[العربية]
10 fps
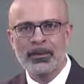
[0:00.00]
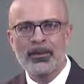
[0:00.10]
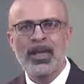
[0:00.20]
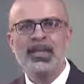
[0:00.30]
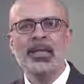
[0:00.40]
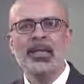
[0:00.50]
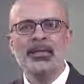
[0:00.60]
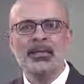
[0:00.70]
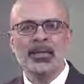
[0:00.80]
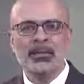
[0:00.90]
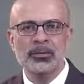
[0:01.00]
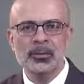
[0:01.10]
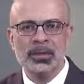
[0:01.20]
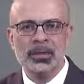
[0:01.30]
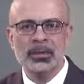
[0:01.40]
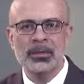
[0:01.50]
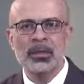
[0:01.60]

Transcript: ما هي اعتقاداتنا